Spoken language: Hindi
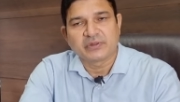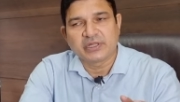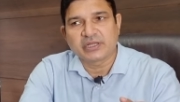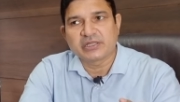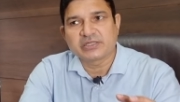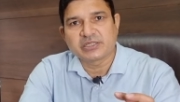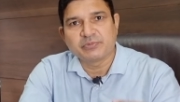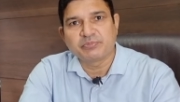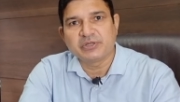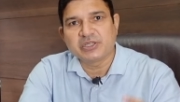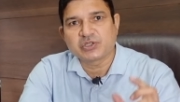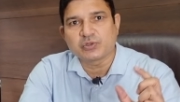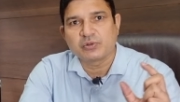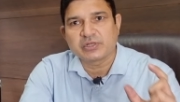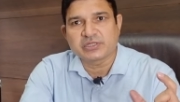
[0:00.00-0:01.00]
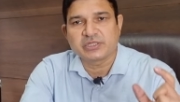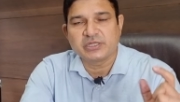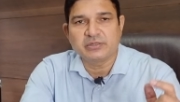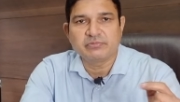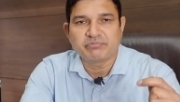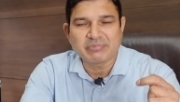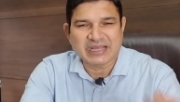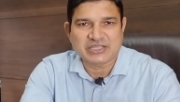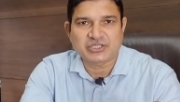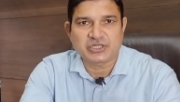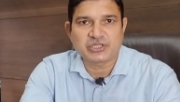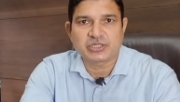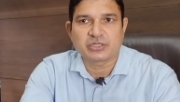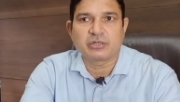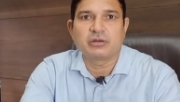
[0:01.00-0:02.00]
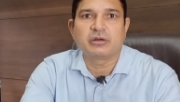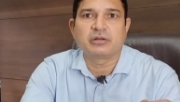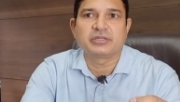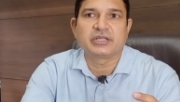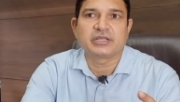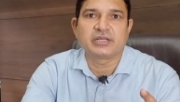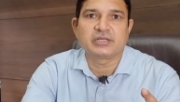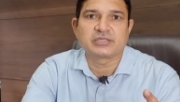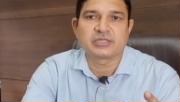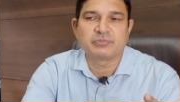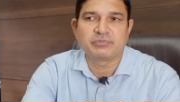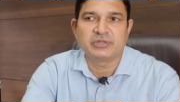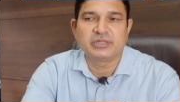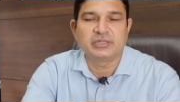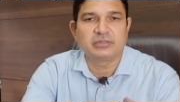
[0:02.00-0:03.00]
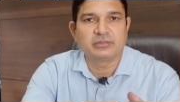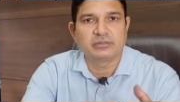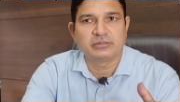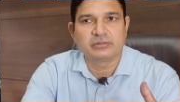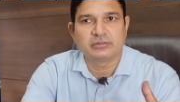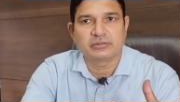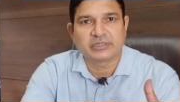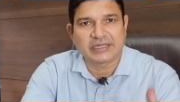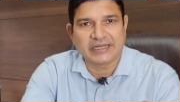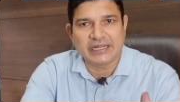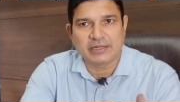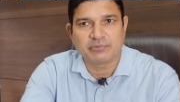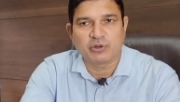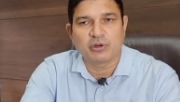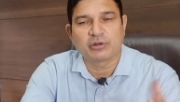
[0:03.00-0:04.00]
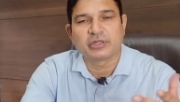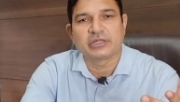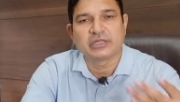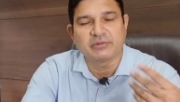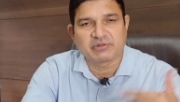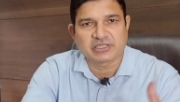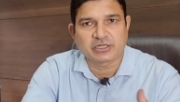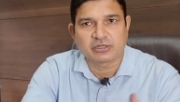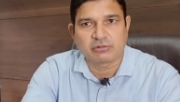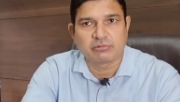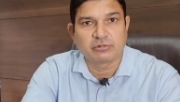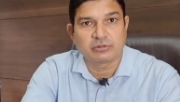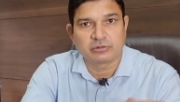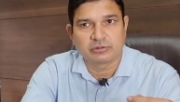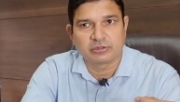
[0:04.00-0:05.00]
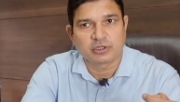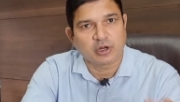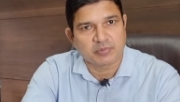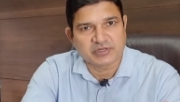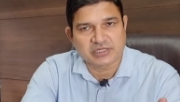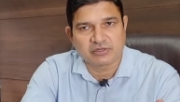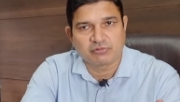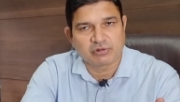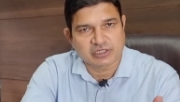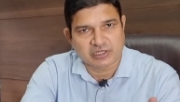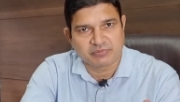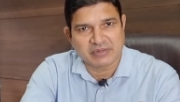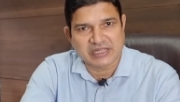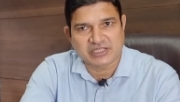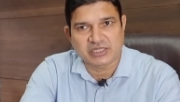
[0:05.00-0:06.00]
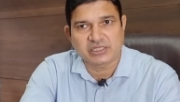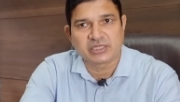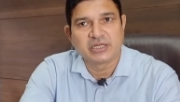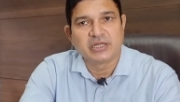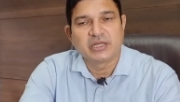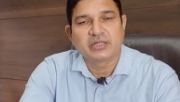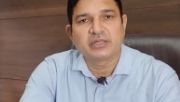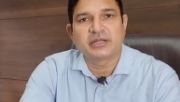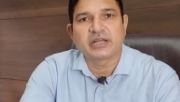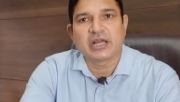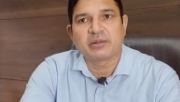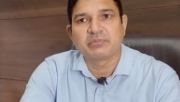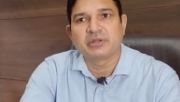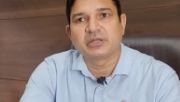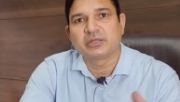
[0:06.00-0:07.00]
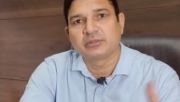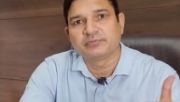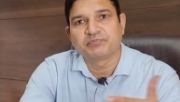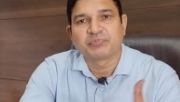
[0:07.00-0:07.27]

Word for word: they can simply show us the message or they can simply uh, claim or give us a uh, drop us a whatsapp message that i am a